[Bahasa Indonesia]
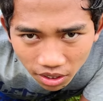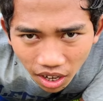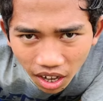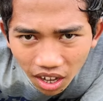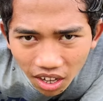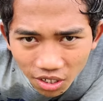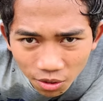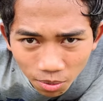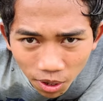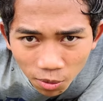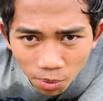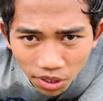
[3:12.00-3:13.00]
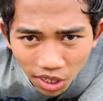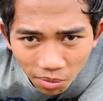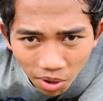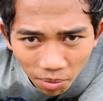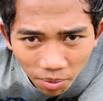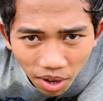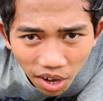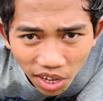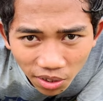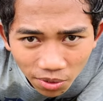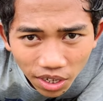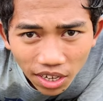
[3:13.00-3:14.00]
Guys, baru pertama
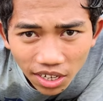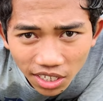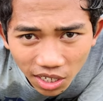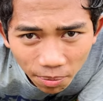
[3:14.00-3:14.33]
main udah kena